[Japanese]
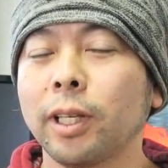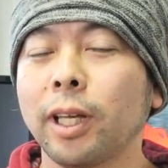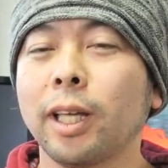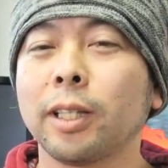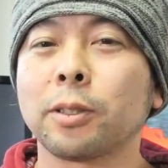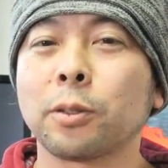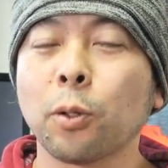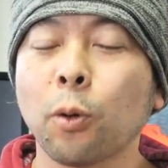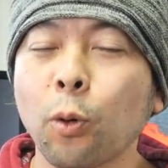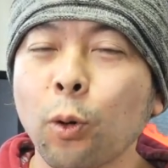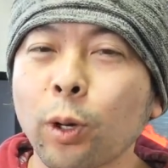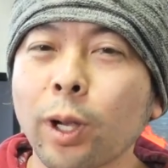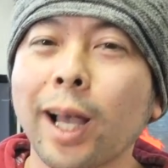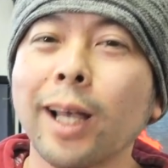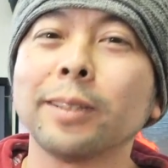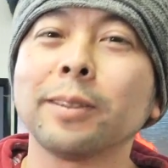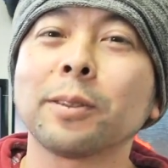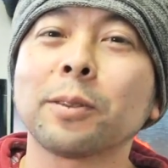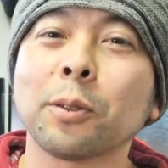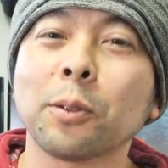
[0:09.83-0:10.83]
えー、総
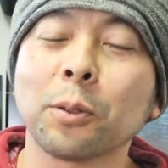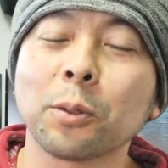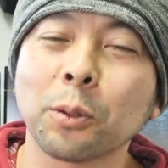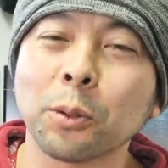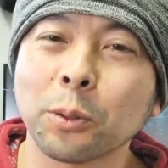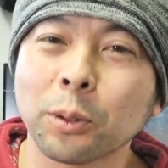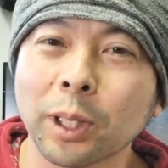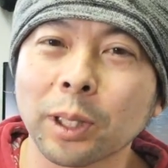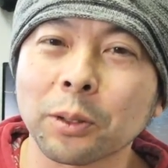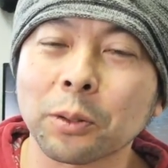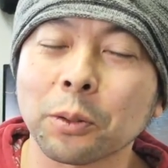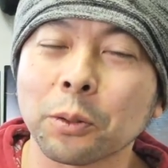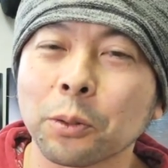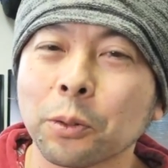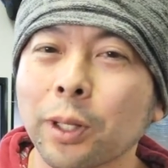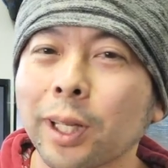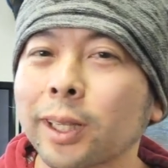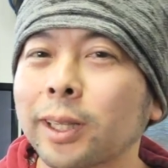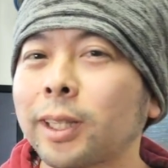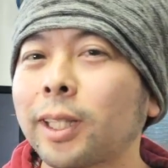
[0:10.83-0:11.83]
感想動画という
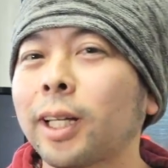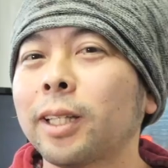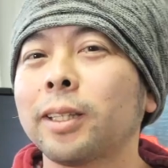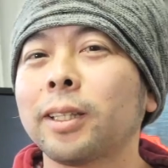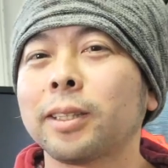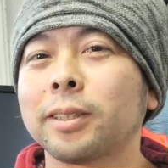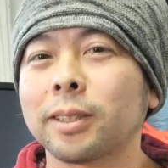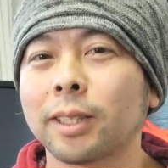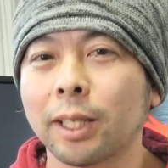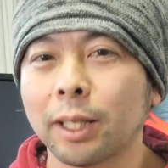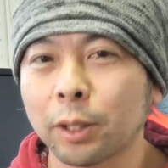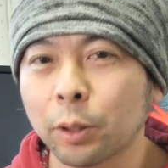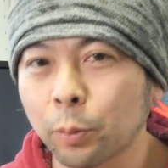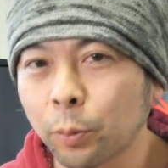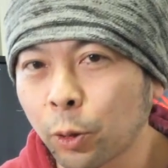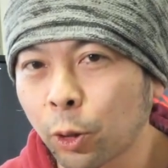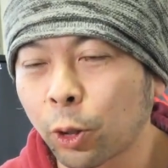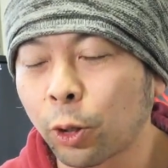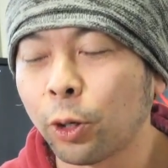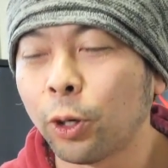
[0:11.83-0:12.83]
のをやったんですけれど
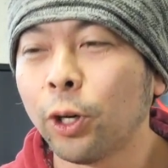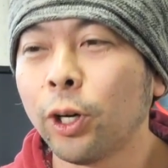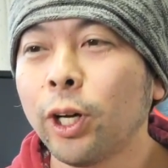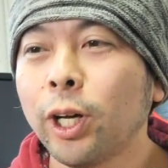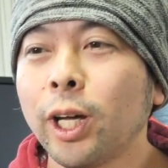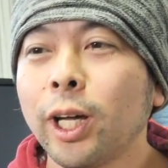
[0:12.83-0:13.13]
も、